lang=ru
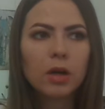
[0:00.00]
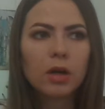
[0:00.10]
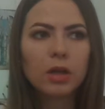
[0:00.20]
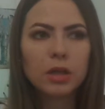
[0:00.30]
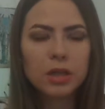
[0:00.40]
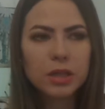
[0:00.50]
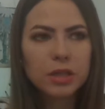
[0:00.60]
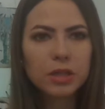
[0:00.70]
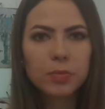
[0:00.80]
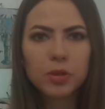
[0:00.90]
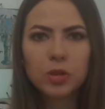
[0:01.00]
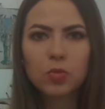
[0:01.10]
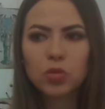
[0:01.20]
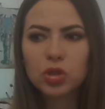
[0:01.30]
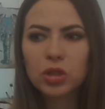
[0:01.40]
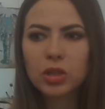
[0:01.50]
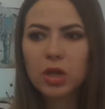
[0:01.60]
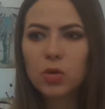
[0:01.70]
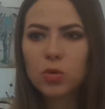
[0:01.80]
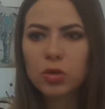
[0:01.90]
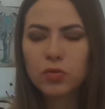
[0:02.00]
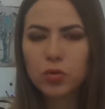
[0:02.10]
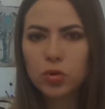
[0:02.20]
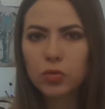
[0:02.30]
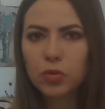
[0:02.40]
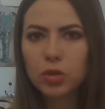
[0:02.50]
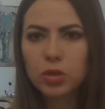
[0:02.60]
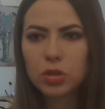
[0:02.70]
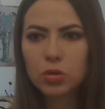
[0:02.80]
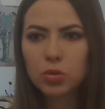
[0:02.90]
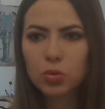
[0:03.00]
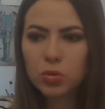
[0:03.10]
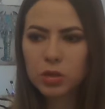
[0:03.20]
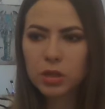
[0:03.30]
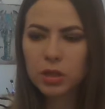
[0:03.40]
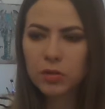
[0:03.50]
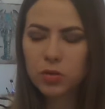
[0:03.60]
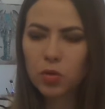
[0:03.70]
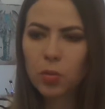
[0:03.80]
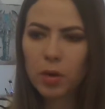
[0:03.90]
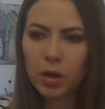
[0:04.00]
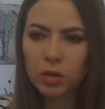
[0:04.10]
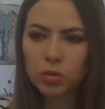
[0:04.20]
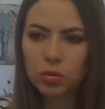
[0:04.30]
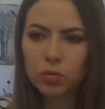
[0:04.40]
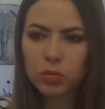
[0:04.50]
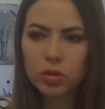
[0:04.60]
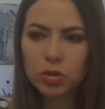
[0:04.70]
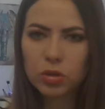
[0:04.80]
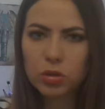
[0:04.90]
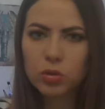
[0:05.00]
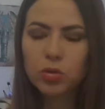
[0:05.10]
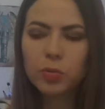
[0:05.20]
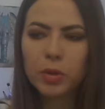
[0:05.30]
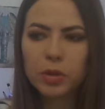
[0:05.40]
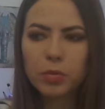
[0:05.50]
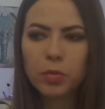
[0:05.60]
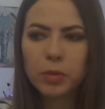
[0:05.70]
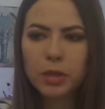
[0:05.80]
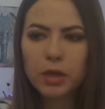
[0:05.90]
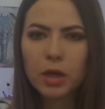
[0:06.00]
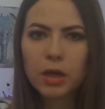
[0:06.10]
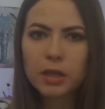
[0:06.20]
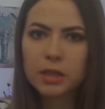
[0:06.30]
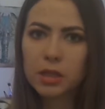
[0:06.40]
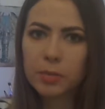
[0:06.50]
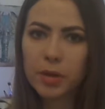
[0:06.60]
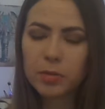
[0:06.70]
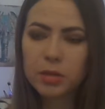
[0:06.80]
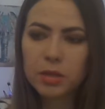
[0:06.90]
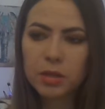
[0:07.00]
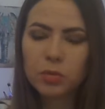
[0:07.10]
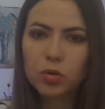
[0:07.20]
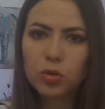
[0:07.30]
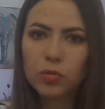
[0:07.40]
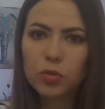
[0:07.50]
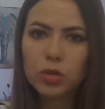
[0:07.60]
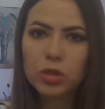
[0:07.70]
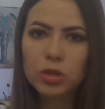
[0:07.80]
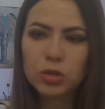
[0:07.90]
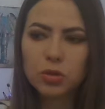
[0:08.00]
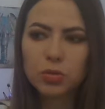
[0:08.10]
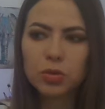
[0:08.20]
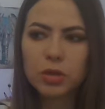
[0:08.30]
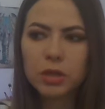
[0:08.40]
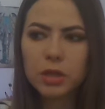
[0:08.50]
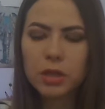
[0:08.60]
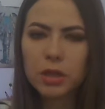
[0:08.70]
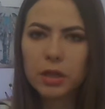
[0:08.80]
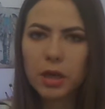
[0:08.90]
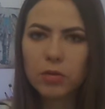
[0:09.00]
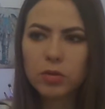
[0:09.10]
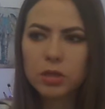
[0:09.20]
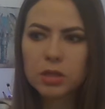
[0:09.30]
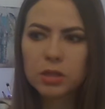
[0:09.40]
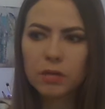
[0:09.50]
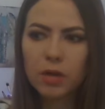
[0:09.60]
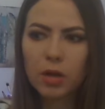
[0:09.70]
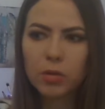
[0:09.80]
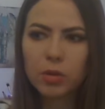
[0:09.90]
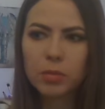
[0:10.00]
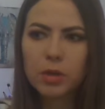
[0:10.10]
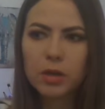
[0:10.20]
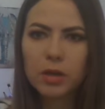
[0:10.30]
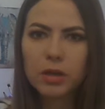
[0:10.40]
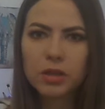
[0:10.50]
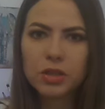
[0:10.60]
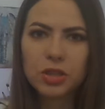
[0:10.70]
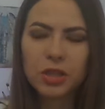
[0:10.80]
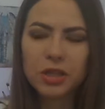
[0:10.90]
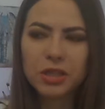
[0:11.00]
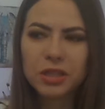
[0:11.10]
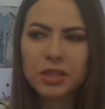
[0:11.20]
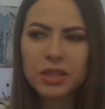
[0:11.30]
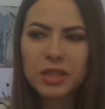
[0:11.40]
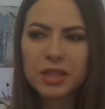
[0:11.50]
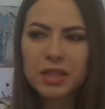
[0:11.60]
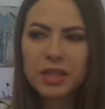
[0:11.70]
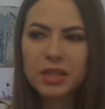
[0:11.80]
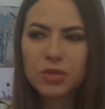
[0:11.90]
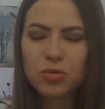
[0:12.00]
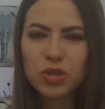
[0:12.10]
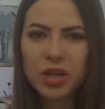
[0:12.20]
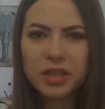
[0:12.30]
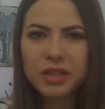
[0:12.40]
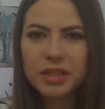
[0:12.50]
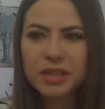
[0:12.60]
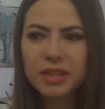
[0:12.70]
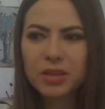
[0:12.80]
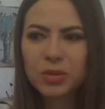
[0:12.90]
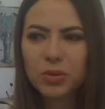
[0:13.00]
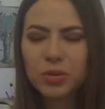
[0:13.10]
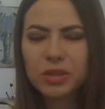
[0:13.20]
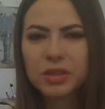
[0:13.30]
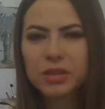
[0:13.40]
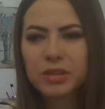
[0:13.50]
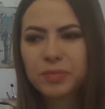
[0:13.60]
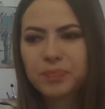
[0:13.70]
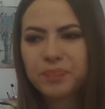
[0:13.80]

а, игры, потому что далеко не все его интересует, скорее всего, мало что его интересует, поэтому мы занимаемся тем, что его интересует. Насильно я его не заставляю там читать книги или изучать книги, то есть э,